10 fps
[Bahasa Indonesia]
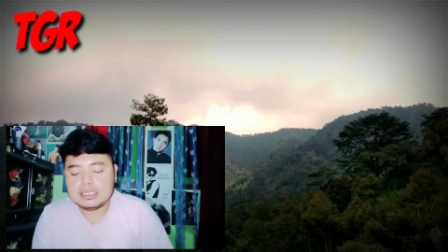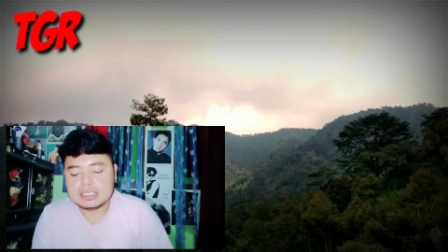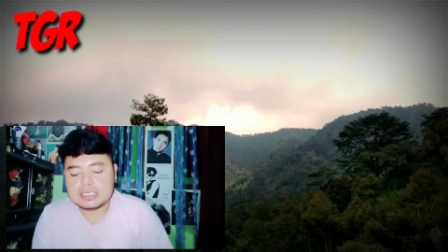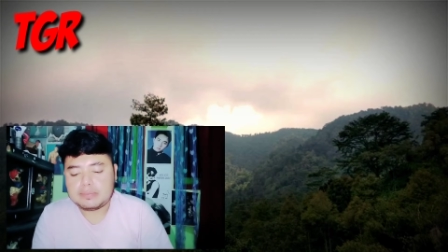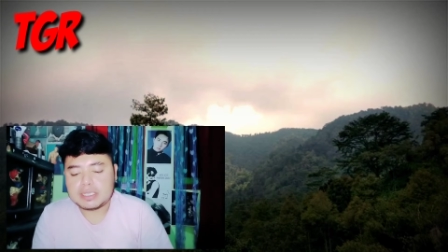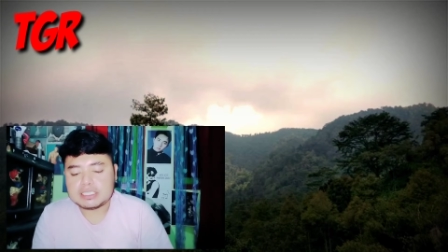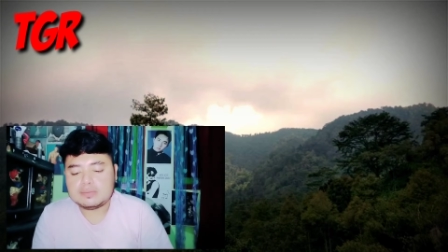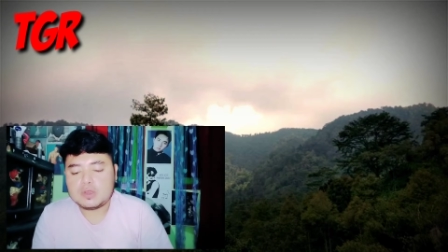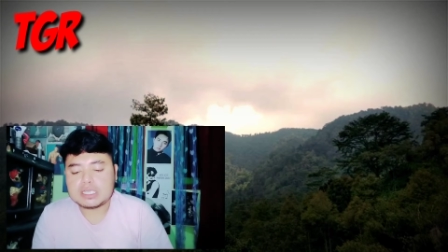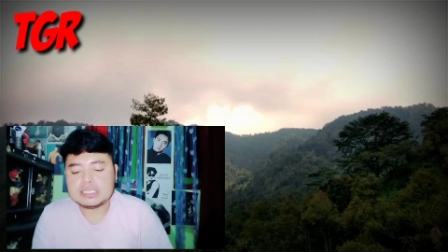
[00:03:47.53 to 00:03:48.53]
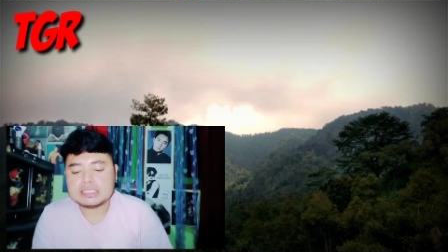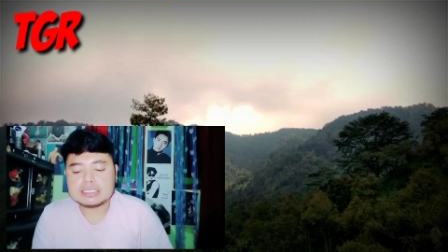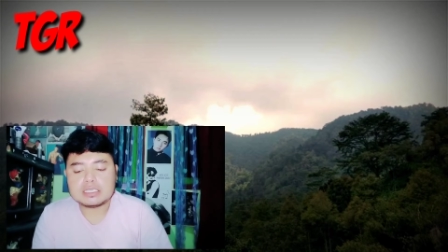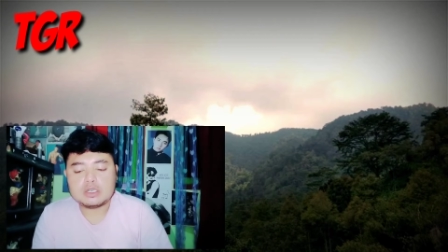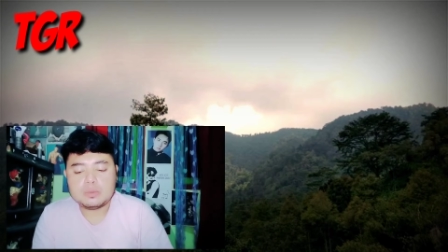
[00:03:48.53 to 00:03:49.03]
Terdapat sebuah kisah
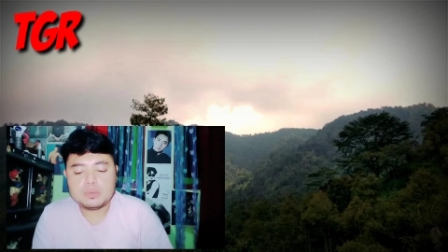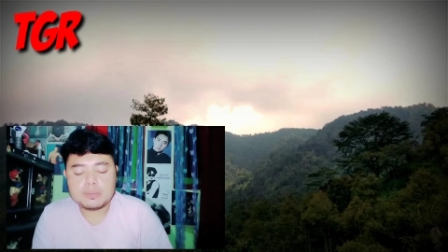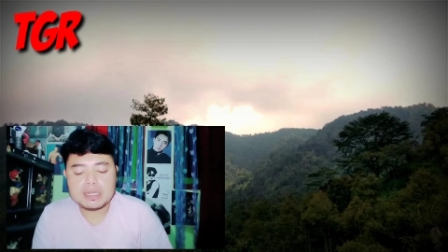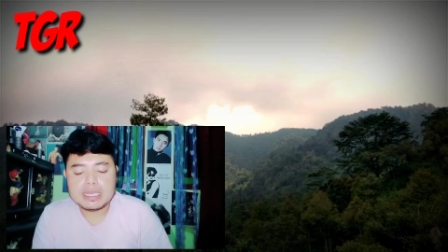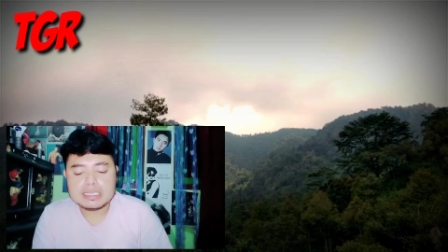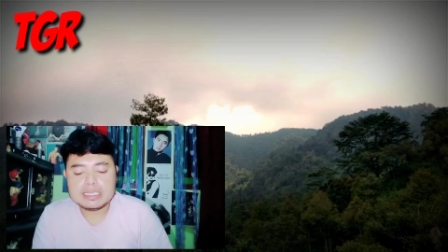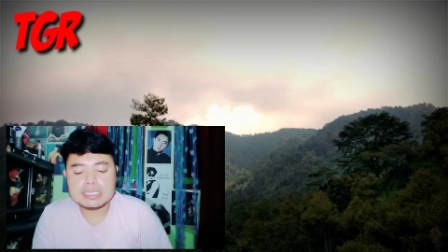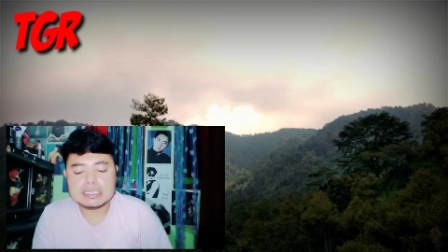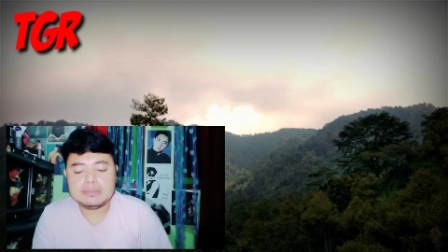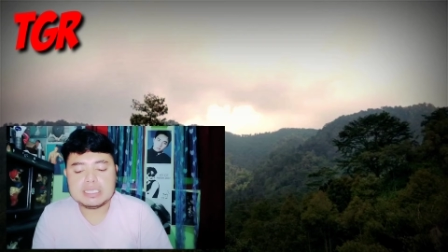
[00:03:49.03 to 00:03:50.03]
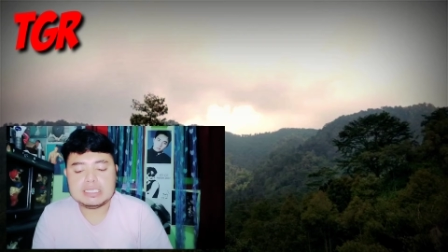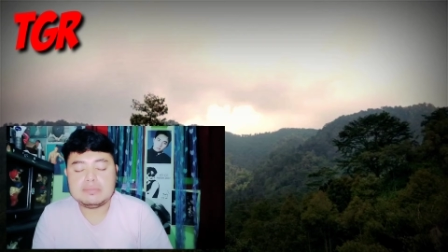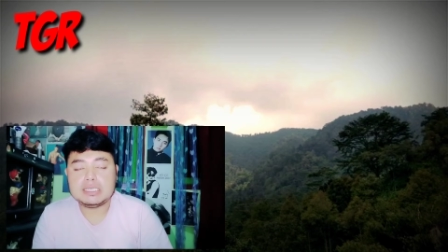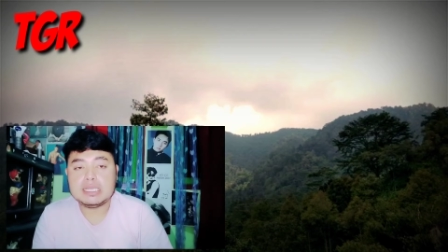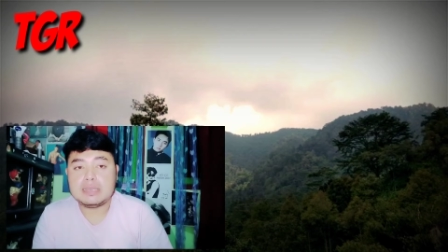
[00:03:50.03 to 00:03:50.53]
sekelompok pendaki yang
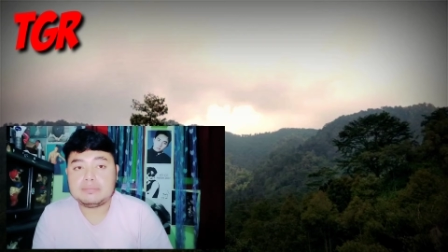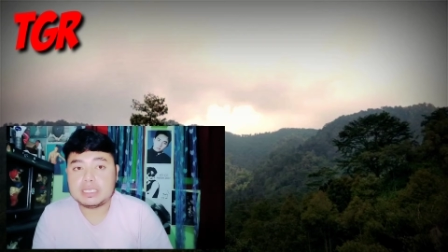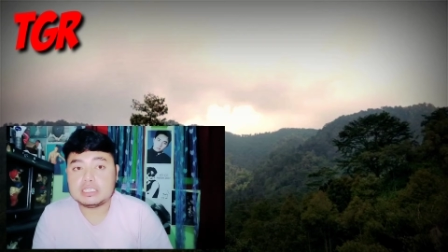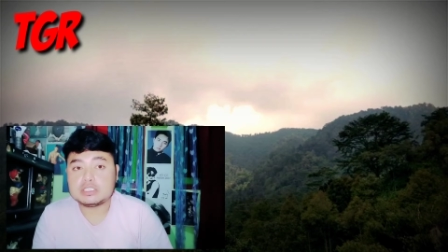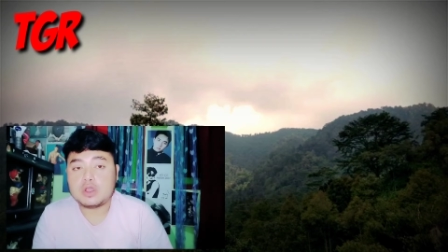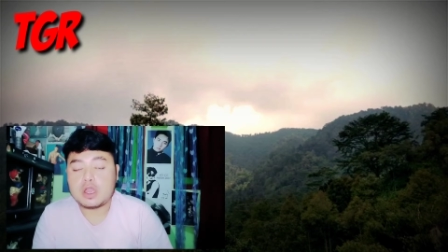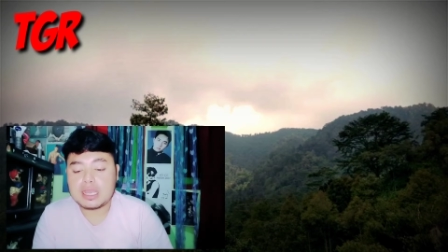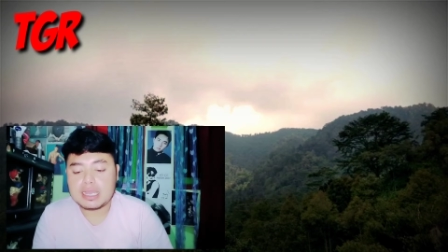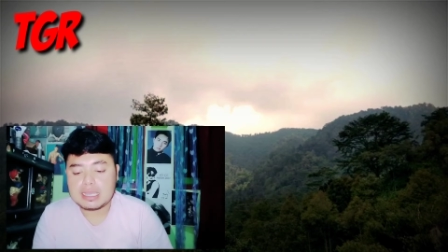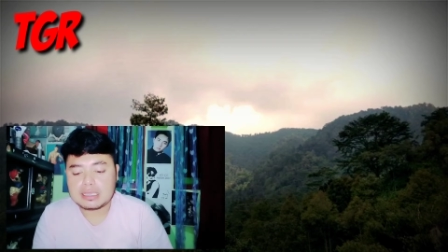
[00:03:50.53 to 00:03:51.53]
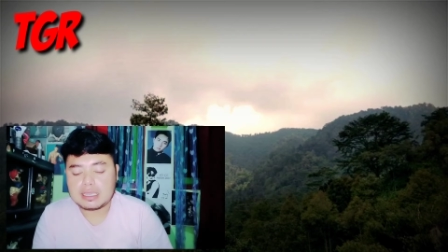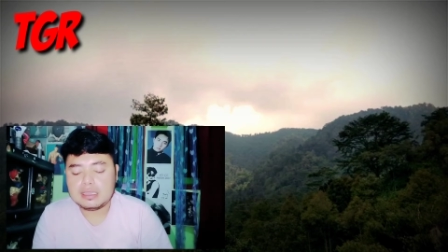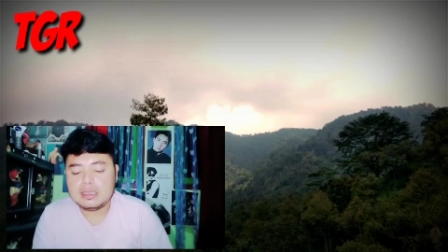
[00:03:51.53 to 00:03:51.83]
tiba-tiba dihampiri seorang kakek.